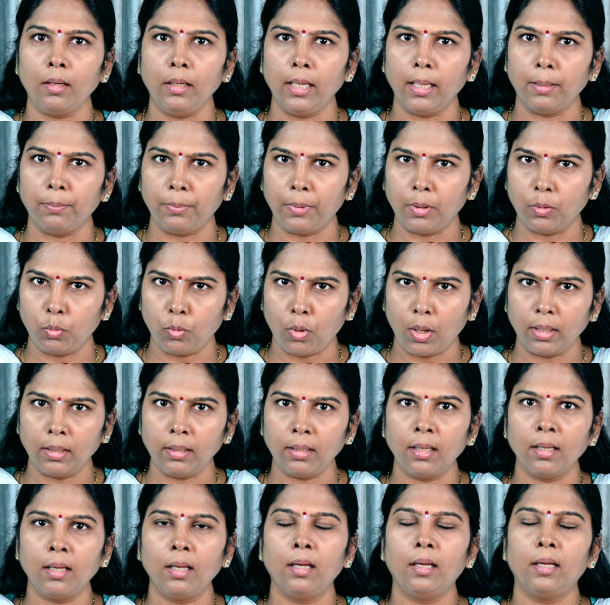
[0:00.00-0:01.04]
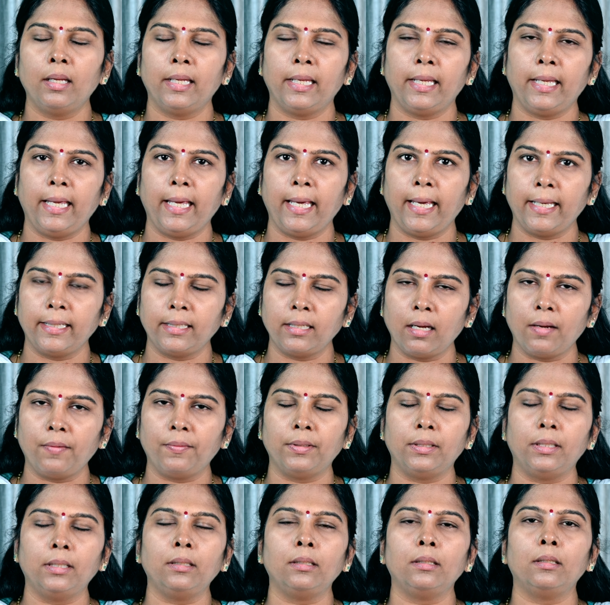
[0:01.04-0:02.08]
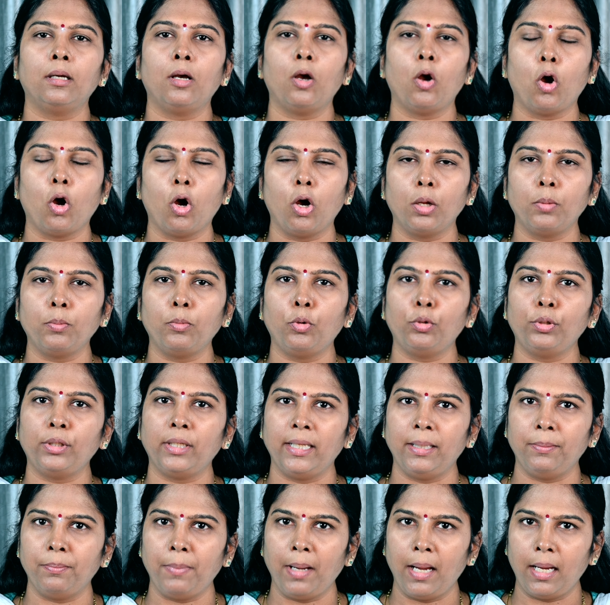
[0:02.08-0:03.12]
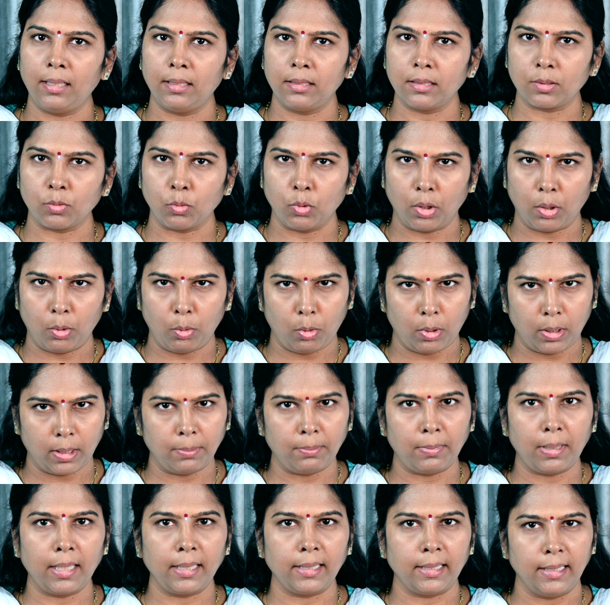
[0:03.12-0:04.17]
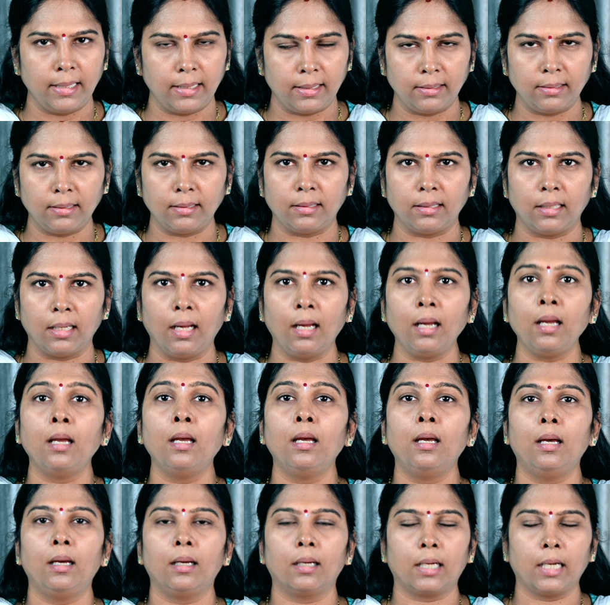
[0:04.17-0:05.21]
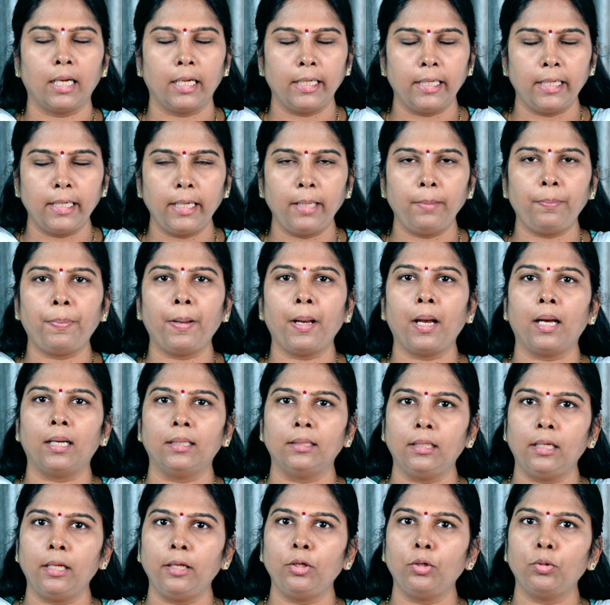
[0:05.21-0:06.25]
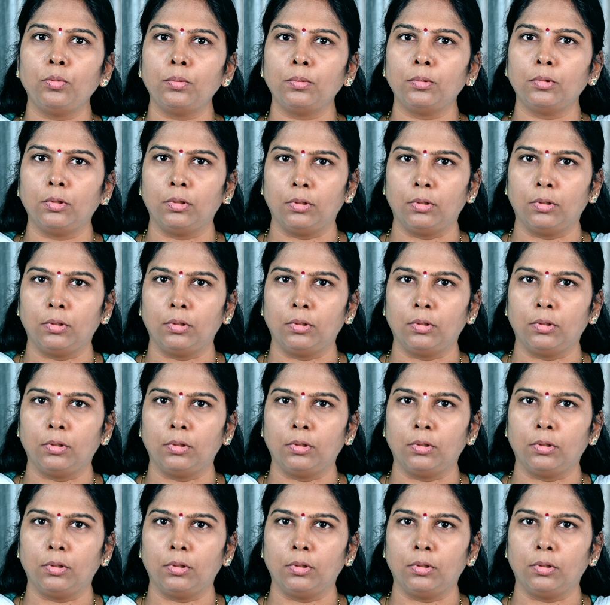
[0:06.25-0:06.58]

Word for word: நம்பர் ஒன் ஏதாவது ஹார்மோன் இம்பேலன்ஸ் உங்கள் உடம்புல இருந்ததுன்னா கண்டிப்பாக அதுலேயும்